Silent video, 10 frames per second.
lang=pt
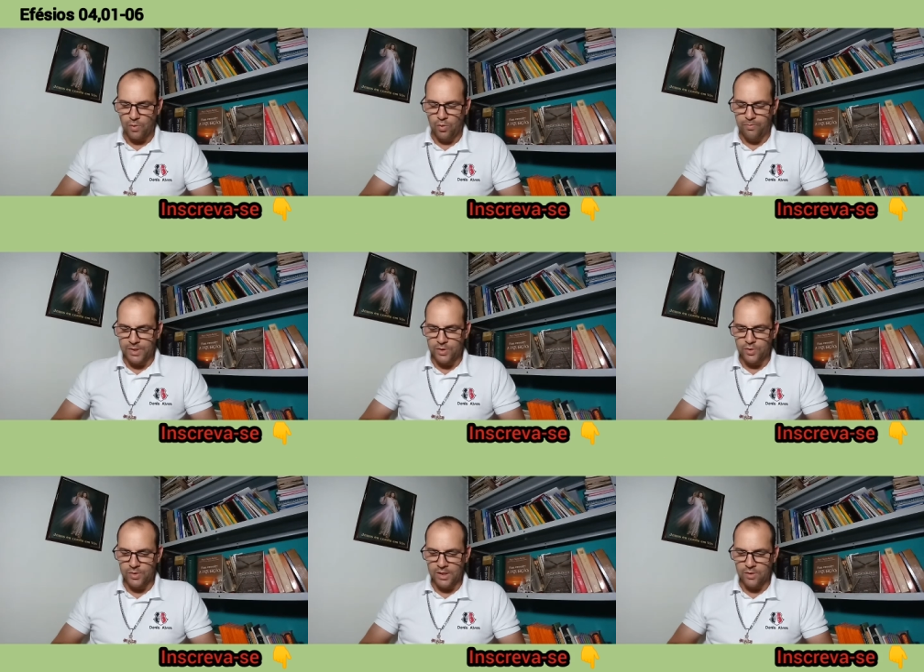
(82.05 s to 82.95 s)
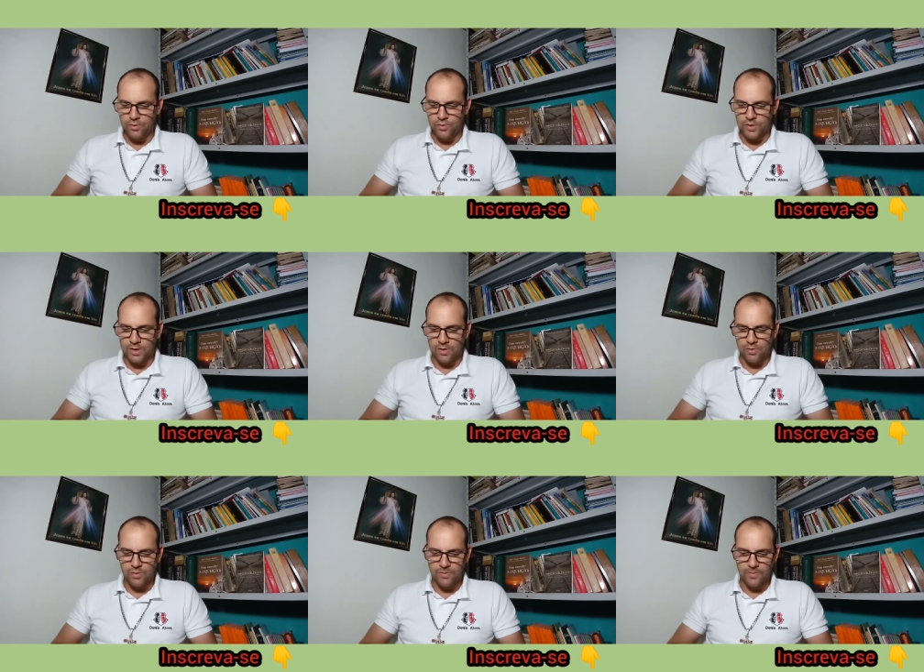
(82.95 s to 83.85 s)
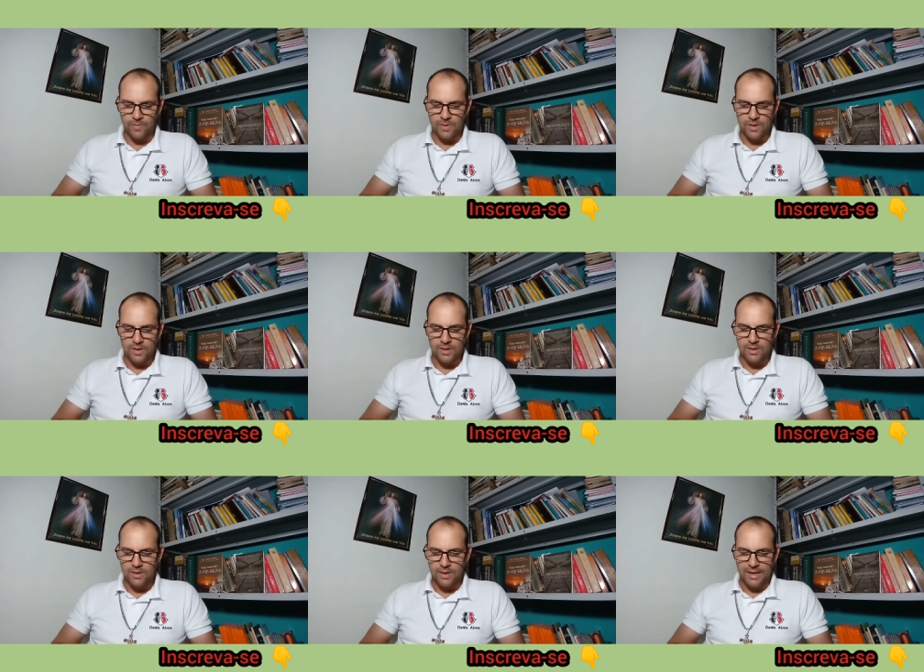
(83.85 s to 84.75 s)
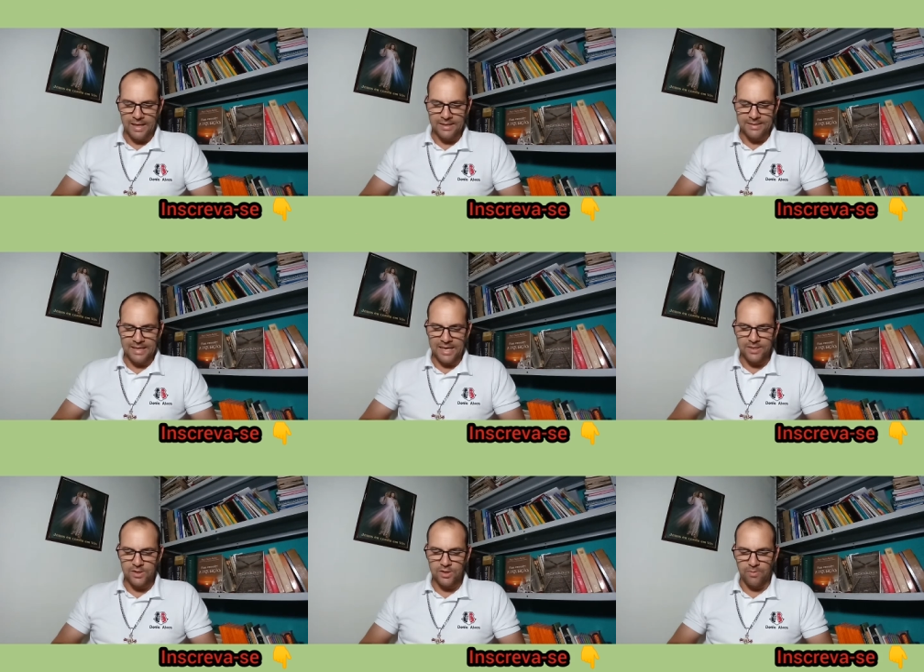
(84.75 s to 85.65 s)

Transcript: o prisioneiro no Senhor, a andardes